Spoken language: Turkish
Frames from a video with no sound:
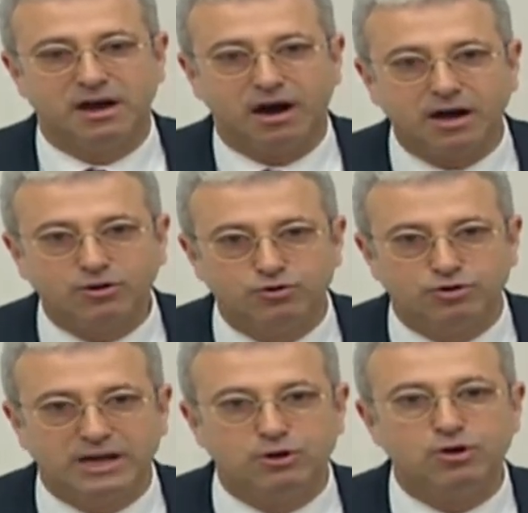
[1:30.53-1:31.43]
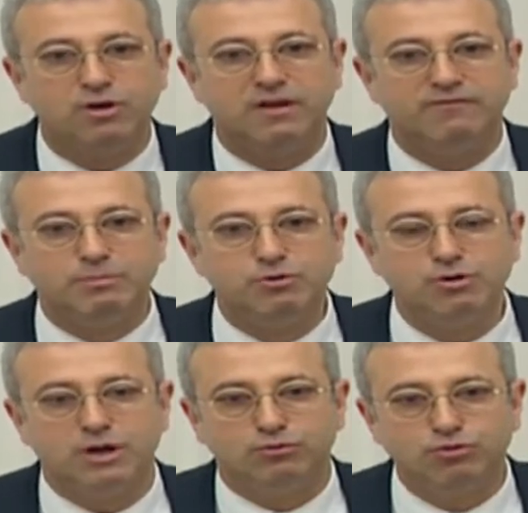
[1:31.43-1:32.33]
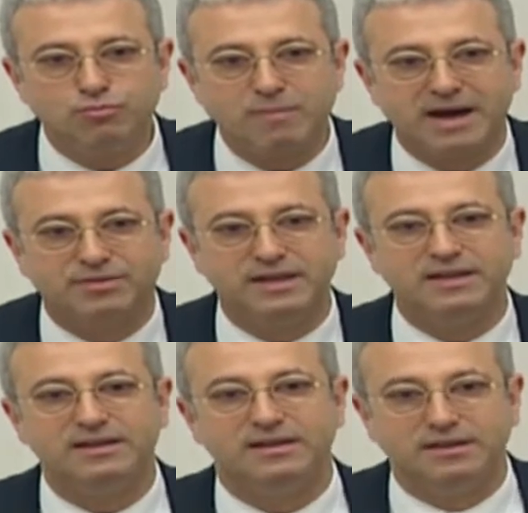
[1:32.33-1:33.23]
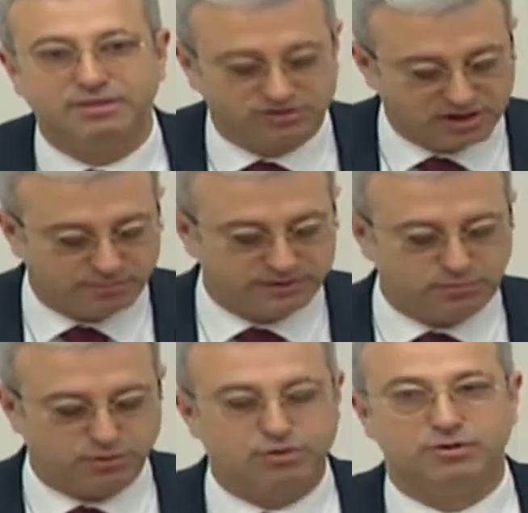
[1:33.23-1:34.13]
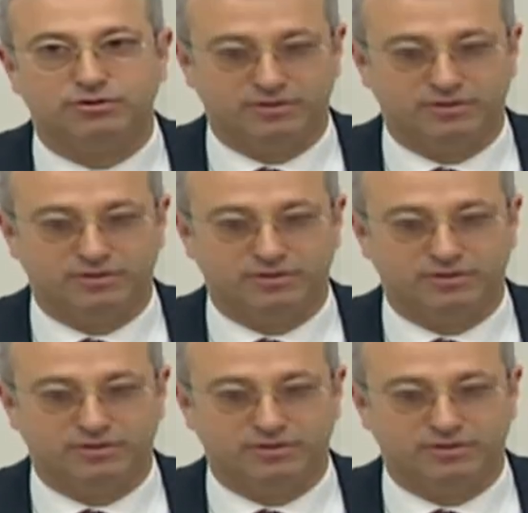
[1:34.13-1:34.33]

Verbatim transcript: Akkuyu geliyor ve bu tüm Mersin'in insicamını bozuyor.